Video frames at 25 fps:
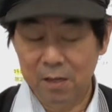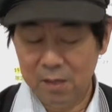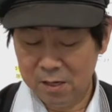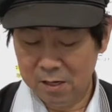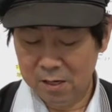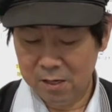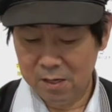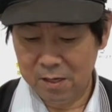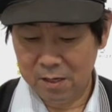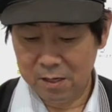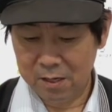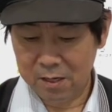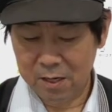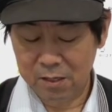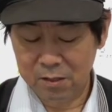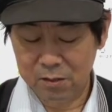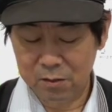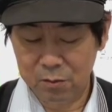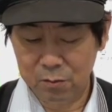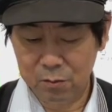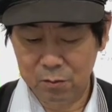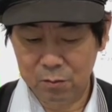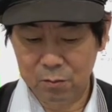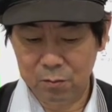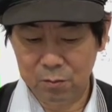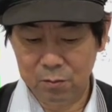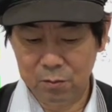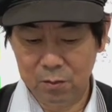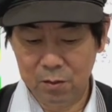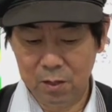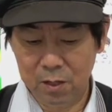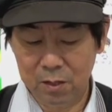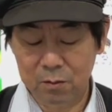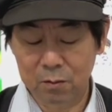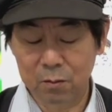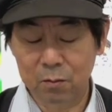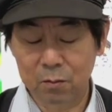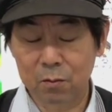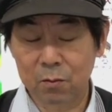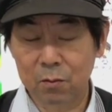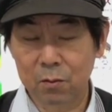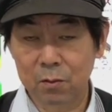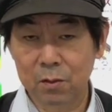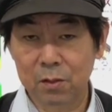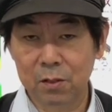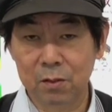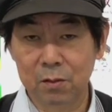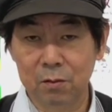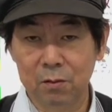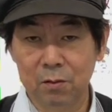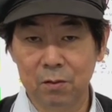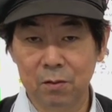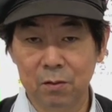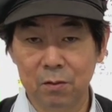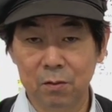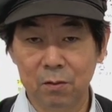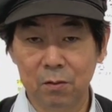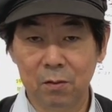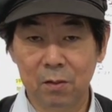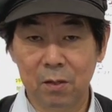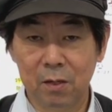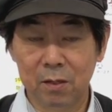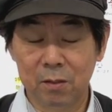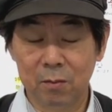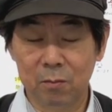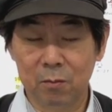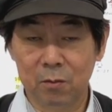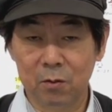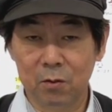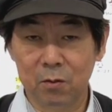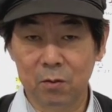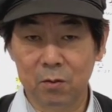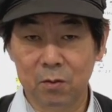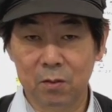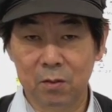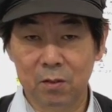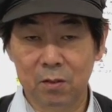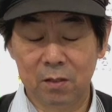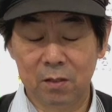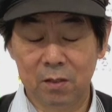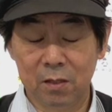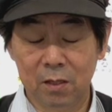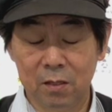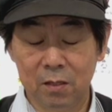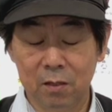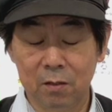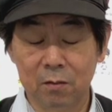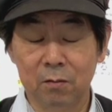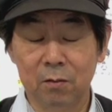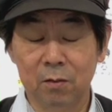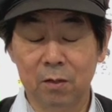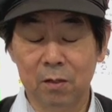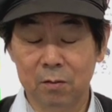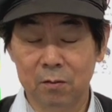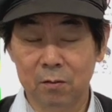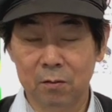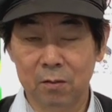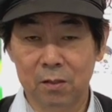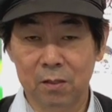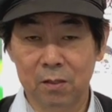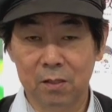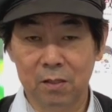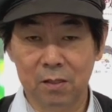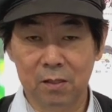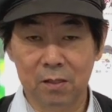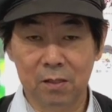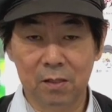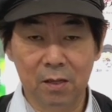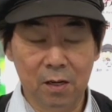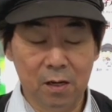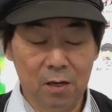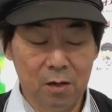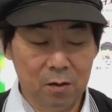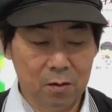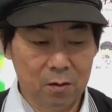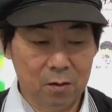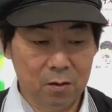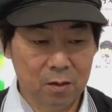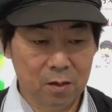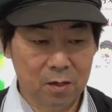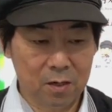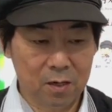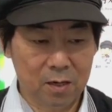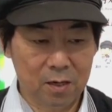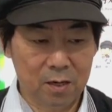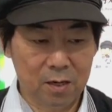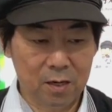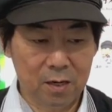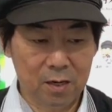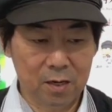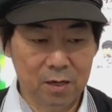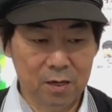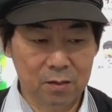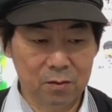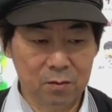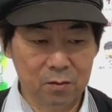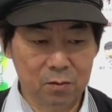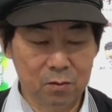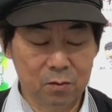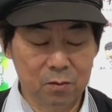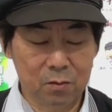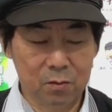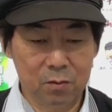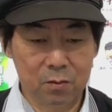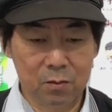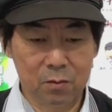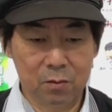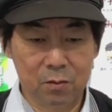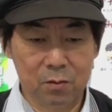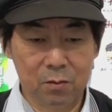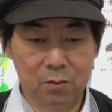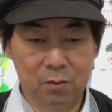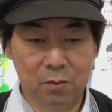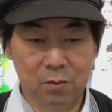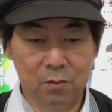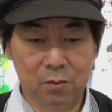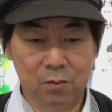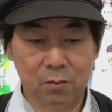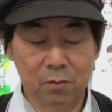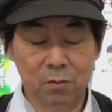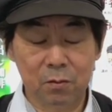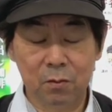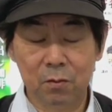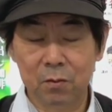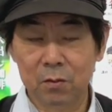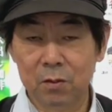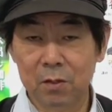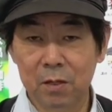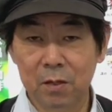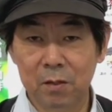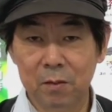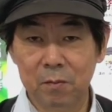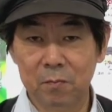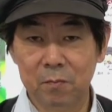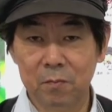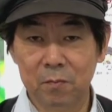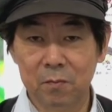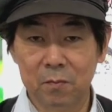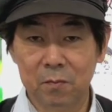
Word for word: えー、褐色のあのコーヒーの色合いも出てくれるしからあのー、当然